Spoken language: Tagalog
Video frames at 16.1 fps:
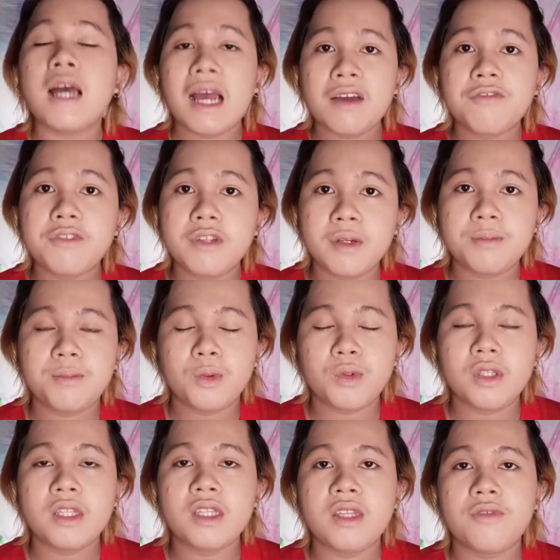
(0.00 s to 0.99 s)
After
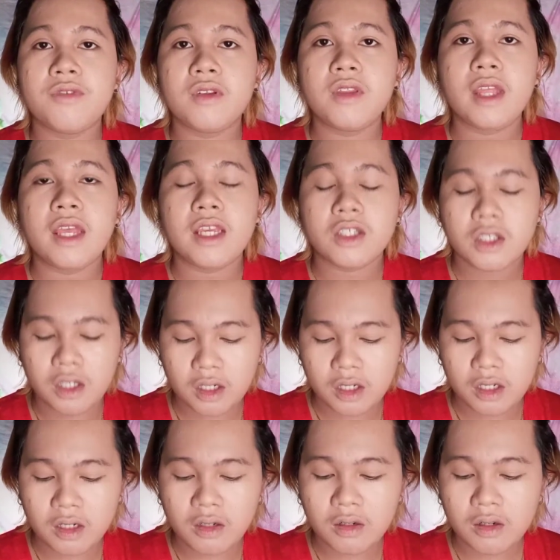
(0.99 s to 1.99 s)
putting the
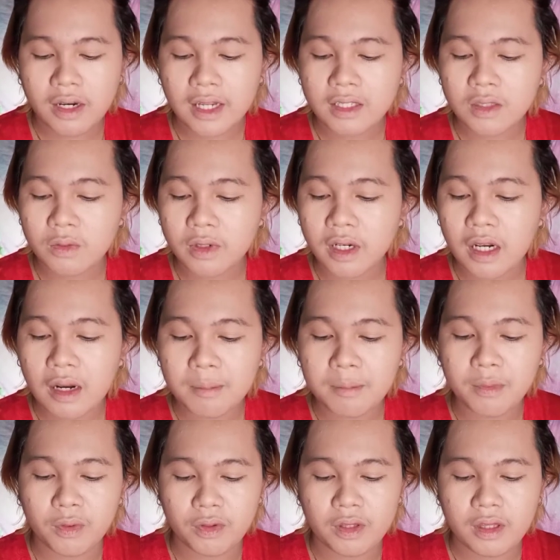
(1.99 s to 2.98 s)
foundation, next we're gonna
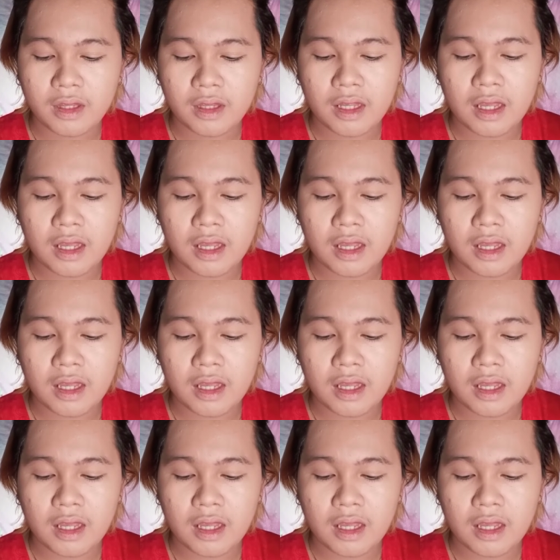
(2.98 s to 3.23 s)
put